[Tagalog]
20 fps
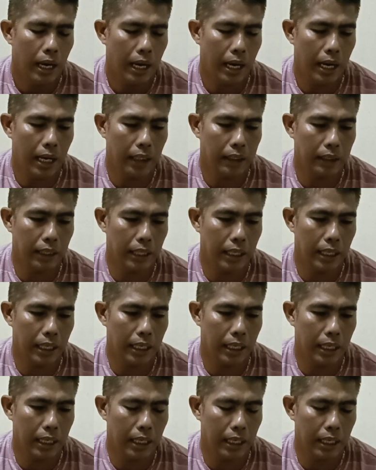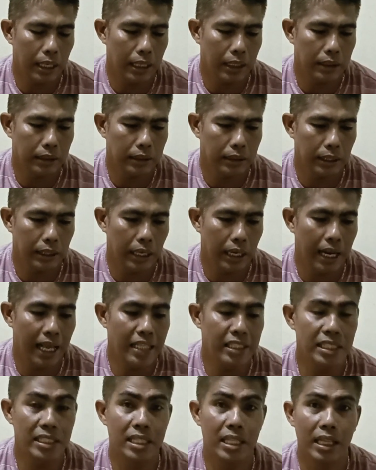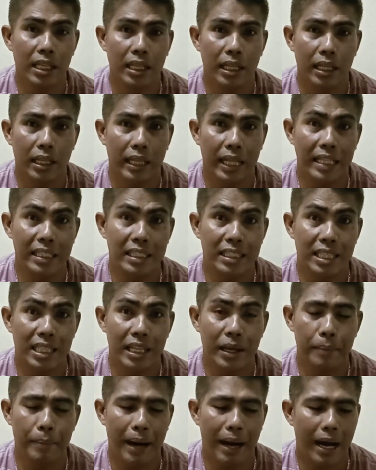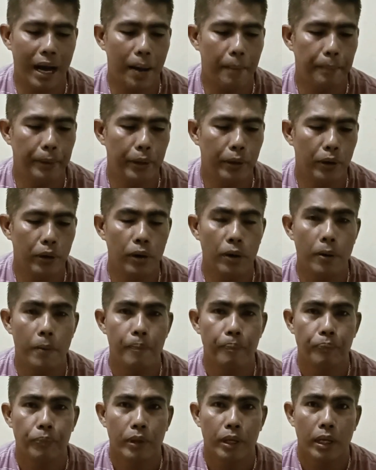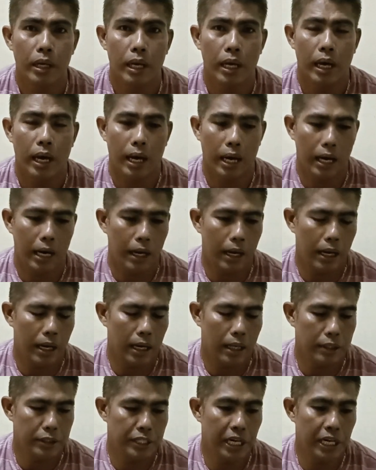at uh, si Lens Lensley Macabio, Uh,